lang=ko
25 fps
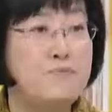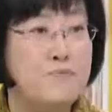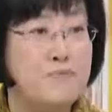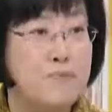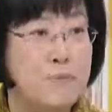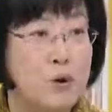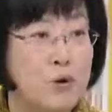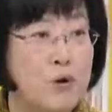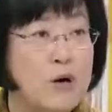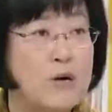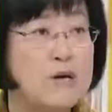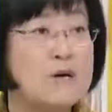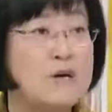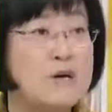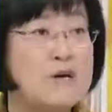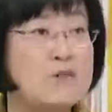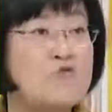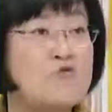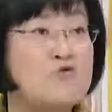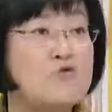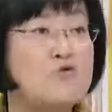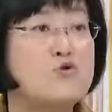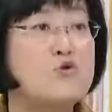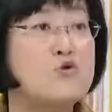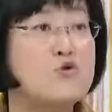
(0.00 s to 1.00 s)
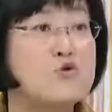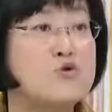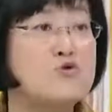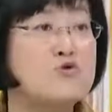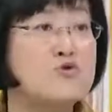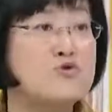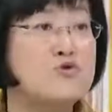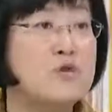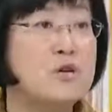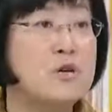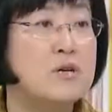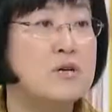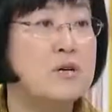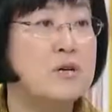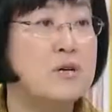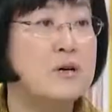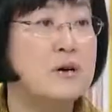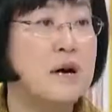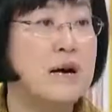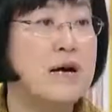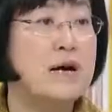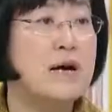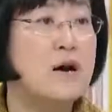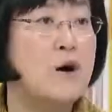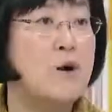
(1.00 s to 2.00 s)
명확한 구조를 주셔야 돼요.
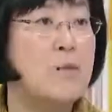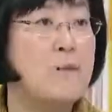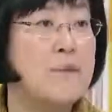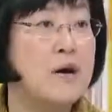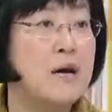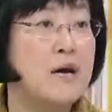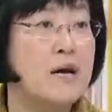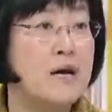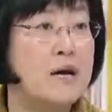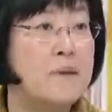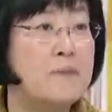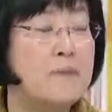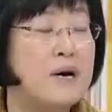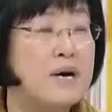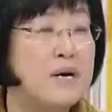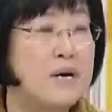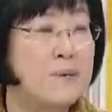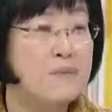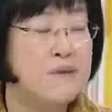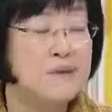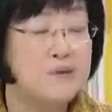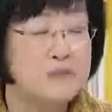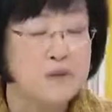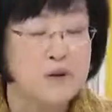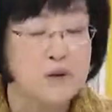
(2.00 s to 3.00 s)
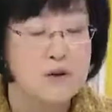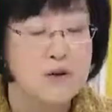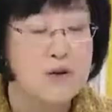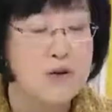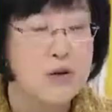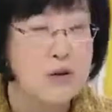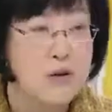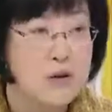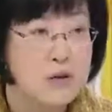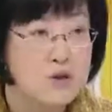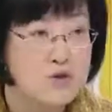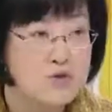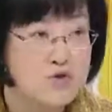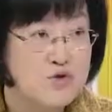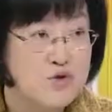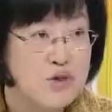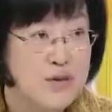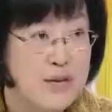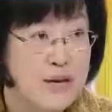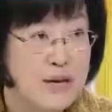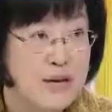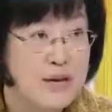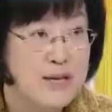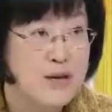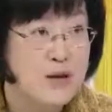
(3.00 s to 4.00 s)
아까 엄마가 MIM에서
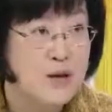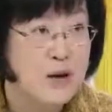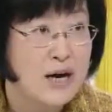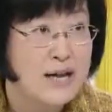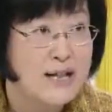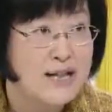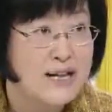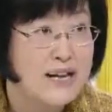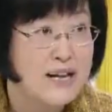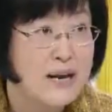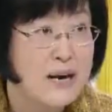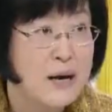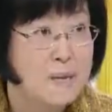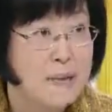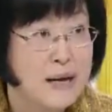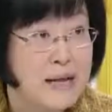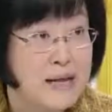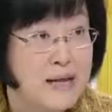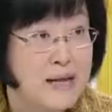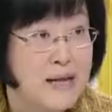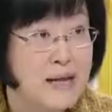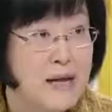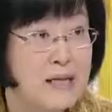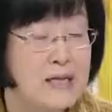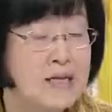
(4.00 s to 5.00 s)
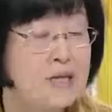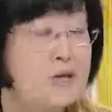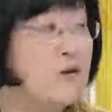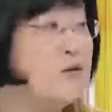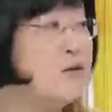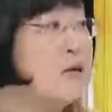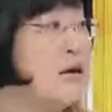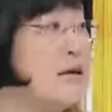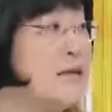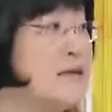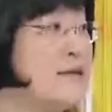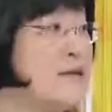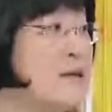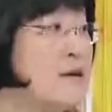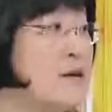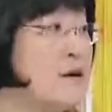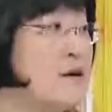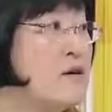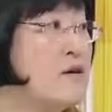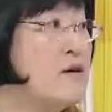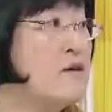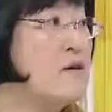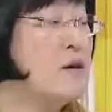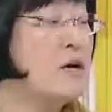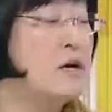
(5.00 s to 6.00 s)
준이야 이거 할까 말까 이건 안
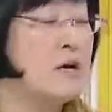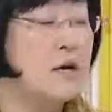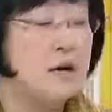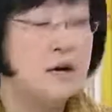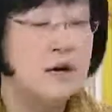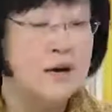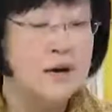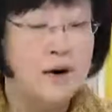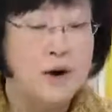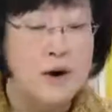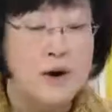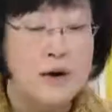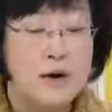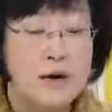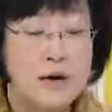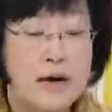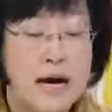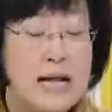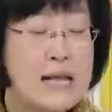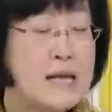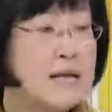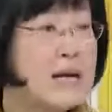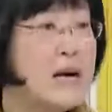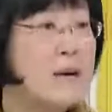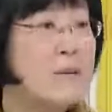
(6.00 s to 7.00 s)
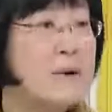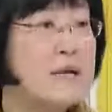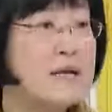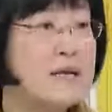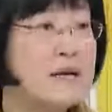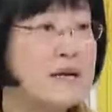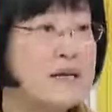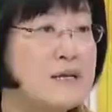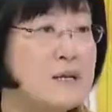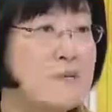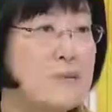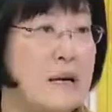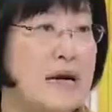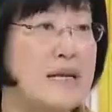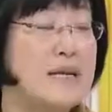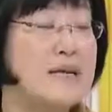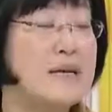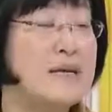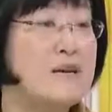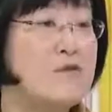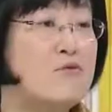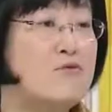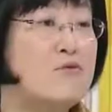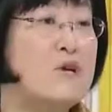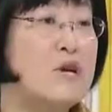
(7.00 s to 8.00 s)
돼요. 음. 할까 말까 해서
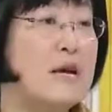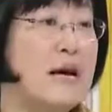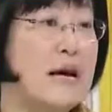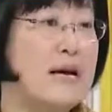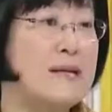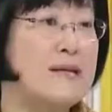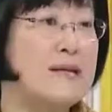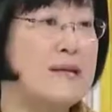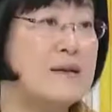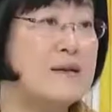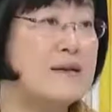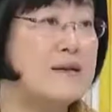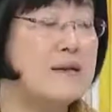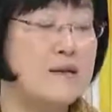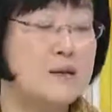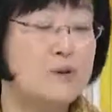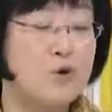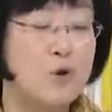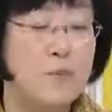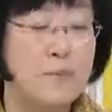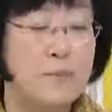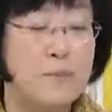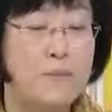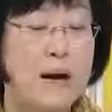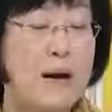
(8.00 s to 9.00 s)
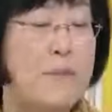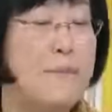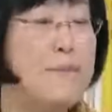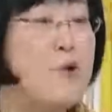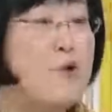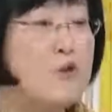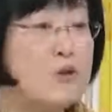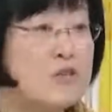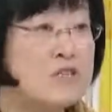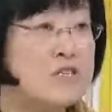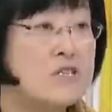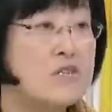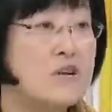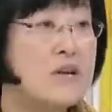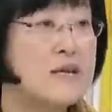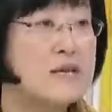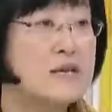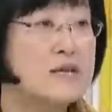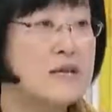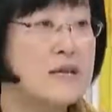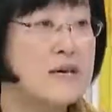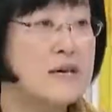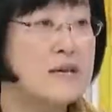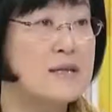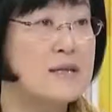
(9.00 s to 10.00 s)
만약에 우리가 아이들한테 너 밥 먹기
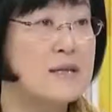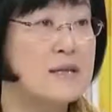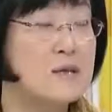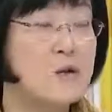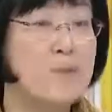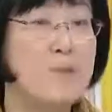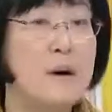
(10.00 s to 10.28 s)
싫어하는 애한테 너